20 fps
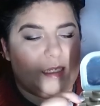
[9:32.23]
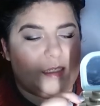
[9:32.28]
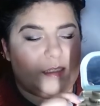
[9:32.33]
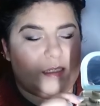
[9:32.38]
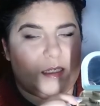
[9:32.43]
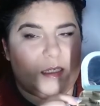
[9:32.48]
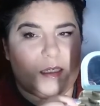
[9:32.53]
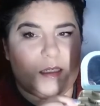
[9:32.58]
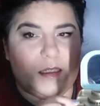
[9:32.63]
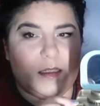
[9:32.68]

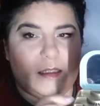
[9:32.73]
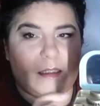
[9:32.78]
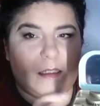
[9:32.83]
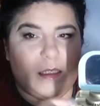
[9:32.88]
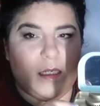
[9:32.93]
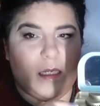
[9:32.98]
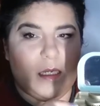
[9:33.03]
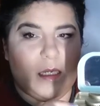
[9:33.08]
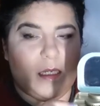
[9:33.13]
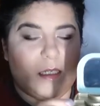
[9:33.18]

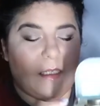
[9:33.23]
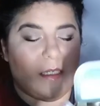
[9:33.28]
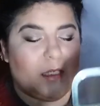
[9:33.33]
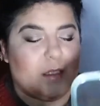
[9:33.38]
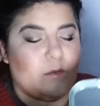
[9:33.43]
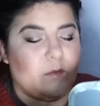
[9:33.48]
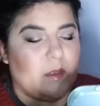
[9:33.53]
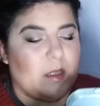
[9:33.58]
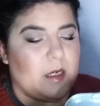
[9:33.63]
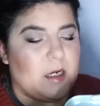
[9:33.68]
Essence
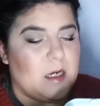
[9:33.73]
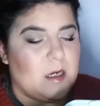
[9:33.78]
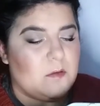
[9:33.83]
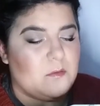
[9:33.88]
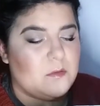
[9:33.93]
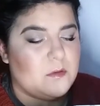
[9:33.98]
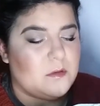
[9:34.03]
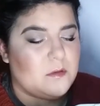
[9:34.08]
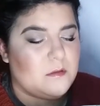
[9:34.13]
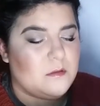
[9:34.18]
y el to the
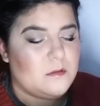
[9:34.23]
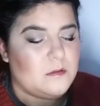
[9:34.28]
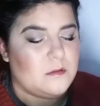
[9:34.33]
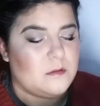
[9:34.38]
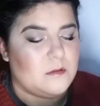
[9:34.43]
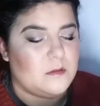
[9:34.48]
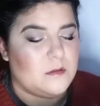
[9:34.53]
House.